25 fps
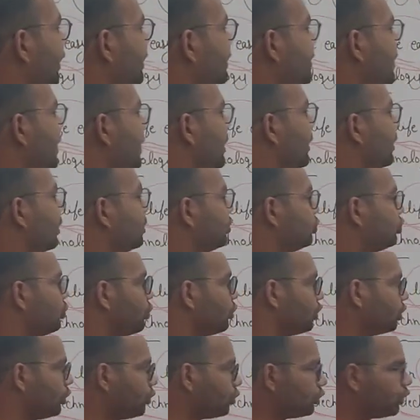नेचर
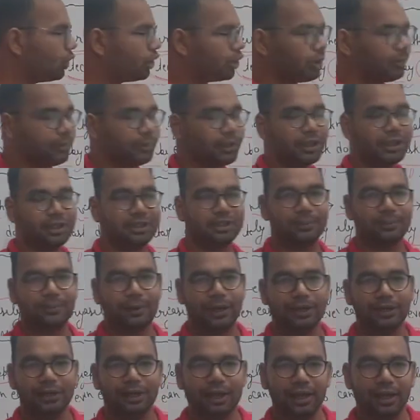जो न्यू
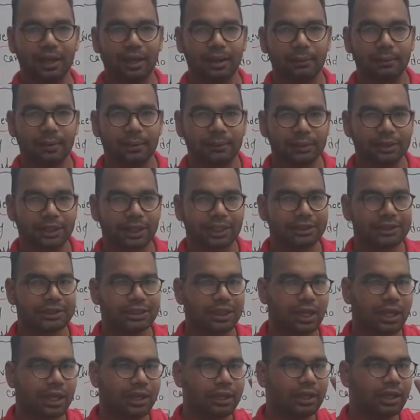डिटर्मिनिज्म है ये हमें
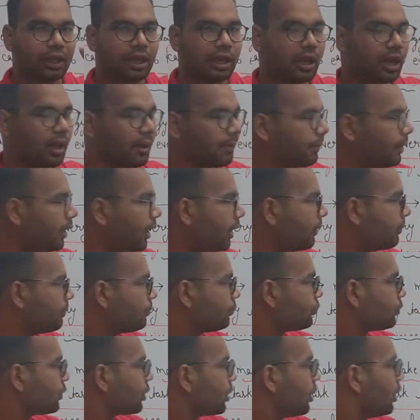बताती है कि हमें
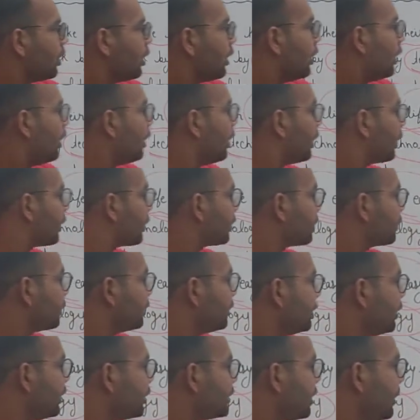
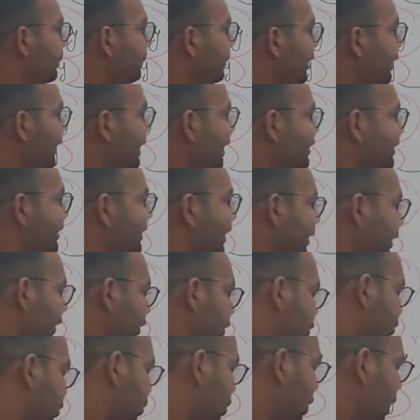नेचर पे कैसे
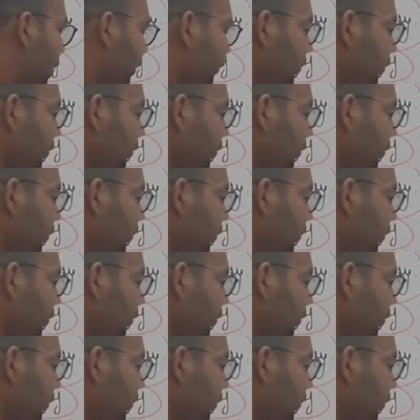कंट्रोल